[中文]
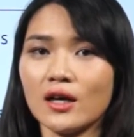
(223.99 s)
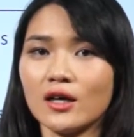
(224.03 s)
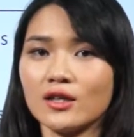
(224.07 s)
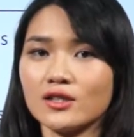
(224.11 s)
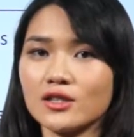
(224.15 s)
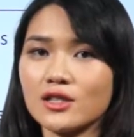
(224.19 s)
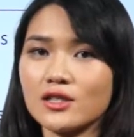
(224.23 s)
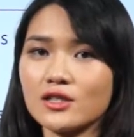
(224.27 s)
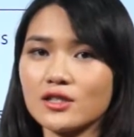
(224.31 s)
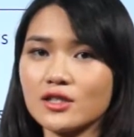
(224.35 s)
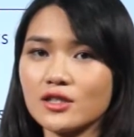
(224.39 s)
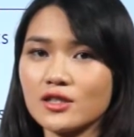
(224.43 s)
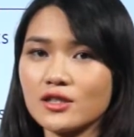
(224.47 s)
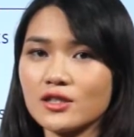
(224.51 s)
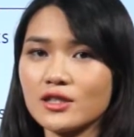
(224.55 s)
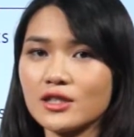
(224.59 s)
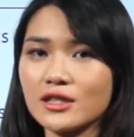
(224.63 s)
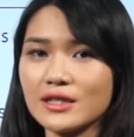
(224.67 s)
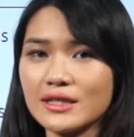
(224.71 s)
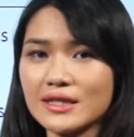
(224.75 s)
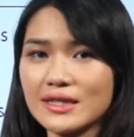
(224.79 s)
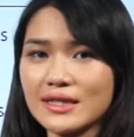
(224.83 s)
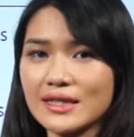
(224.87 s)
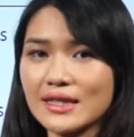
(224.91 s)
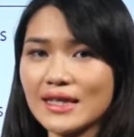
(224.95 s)
甚至
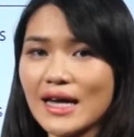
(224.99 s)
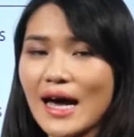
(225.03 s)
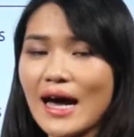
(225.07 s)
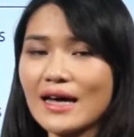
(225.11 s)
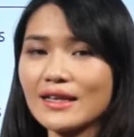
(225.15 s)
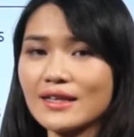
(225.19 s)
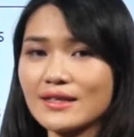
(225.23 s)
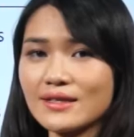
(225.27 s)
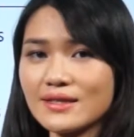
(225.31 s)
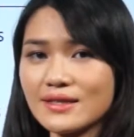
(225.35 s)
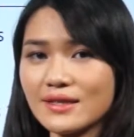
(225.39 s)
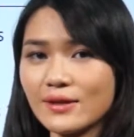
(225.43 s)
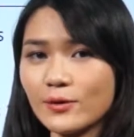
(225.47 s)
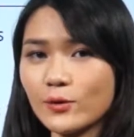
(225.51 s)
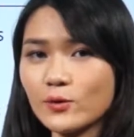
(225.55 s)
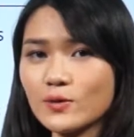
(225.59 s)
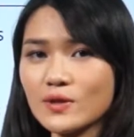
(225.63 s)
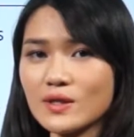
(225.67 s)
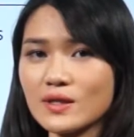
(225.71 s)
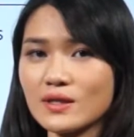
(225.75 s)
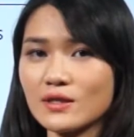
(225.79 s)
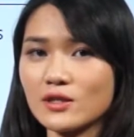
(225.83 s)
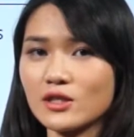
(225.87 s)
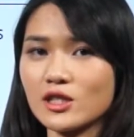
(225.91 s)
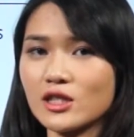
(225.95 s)
是其他的形容
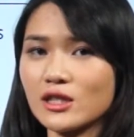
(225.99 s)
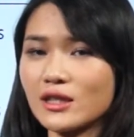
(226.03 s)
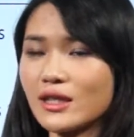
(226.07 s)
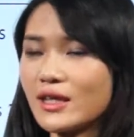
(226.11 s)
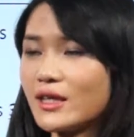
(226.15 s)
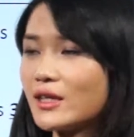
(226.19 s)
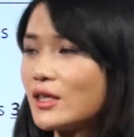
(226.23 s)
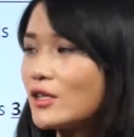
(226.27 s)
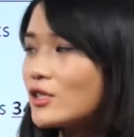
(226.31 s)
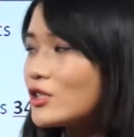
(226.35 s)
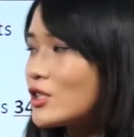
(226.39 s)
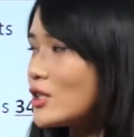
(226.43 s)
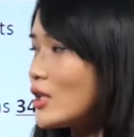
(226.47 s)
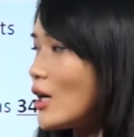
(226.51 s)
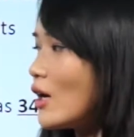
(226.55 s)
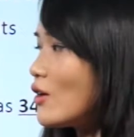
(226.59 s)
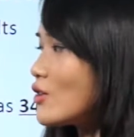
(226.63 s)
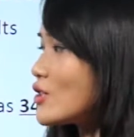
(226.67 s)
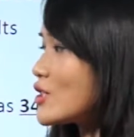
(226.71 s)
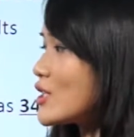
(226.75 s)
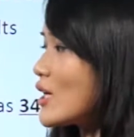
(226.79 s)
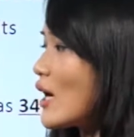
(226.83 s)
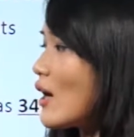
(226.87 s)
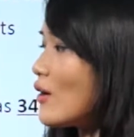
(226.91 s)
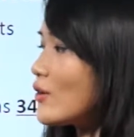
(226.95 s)
词之类的，只要
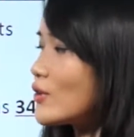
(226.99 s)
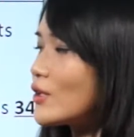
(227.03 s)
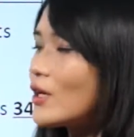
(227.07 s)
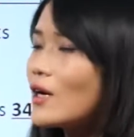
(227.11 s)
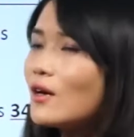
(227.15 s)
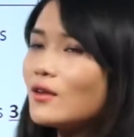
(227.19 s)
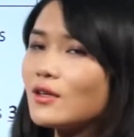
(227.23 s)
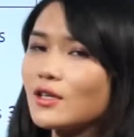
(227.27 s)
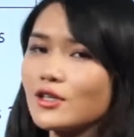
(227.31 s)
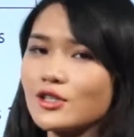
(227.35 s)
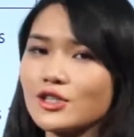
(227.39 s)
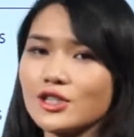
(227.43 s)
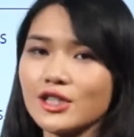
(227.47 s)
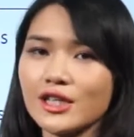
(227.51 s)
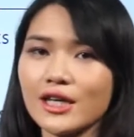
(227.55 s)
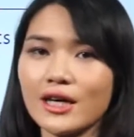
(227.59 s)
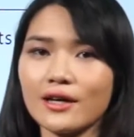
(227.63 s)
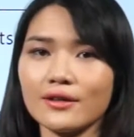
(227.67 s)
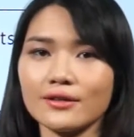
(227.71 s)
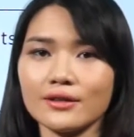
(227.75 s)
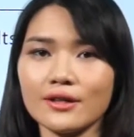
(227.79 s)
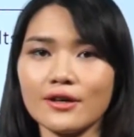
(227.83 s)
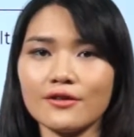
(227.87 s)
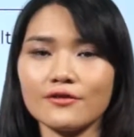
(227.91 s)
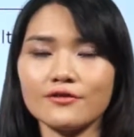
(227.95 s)
找到了这
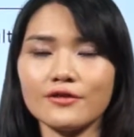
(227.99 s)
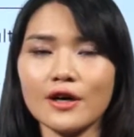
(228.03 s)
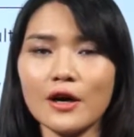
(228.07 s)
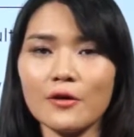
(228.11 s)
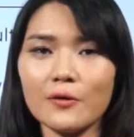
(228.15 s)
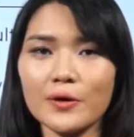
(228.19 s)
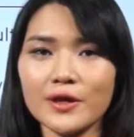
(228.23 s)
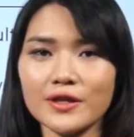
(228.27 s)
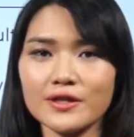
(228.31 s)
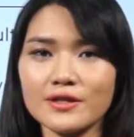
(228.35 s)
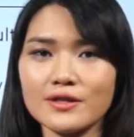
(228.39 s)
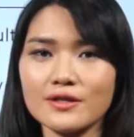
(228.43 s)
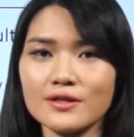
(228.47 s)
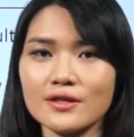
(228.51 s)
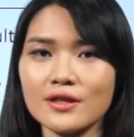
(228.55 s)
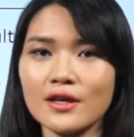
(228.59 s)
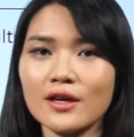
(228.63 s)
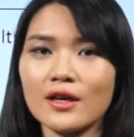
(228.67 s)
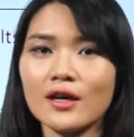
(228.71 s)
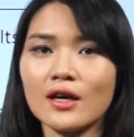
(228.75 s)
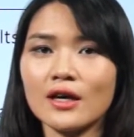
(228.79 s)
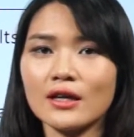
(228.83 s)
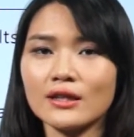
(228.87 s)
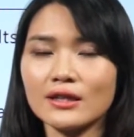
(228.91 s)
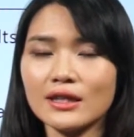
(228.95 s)
样的方位词、
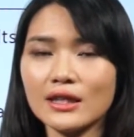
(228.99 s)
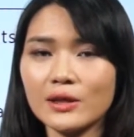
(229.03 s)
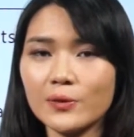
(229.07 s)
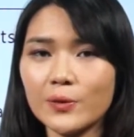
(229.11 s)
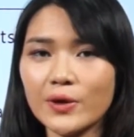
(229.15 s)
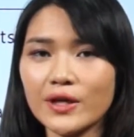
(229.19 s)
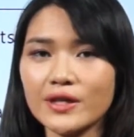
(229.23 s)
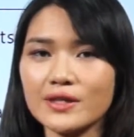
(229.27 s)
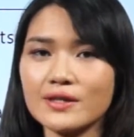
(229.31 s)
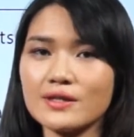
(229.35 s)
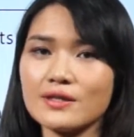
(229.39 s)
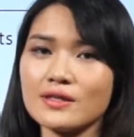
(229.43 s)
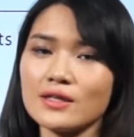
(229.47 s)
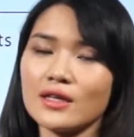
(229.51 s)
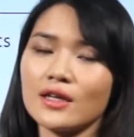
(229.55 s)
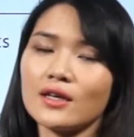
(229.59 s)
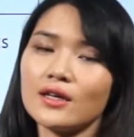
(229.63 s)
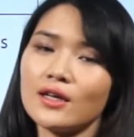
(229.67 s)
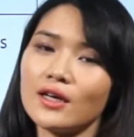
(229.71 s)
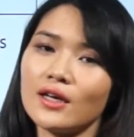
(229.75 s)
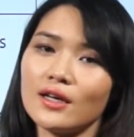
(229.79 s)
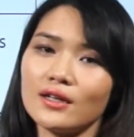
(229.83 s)
定位词，